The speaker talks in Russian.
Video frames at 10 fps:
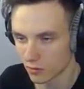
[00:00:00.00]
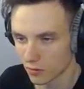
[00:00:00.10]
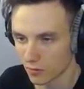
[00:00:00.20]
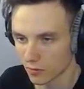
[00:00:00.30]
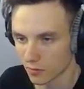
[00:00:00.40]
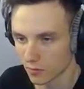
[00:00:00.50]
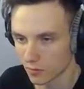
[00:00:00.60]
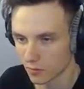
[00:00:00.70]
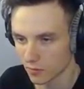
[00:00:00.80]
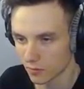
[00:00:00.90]

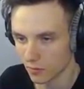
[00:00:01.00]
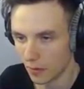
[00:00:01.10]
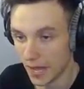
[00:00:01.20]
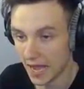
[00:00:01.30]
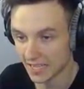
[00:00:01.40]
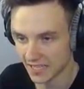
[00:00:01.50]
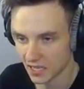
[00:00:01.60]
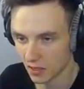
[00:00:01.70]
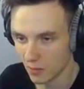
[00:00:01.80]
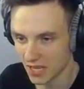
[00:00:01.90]
Алмазных? Да,
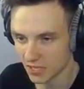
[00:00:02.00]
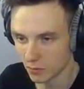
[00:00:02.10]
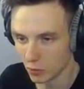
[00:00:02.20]
стак алмазных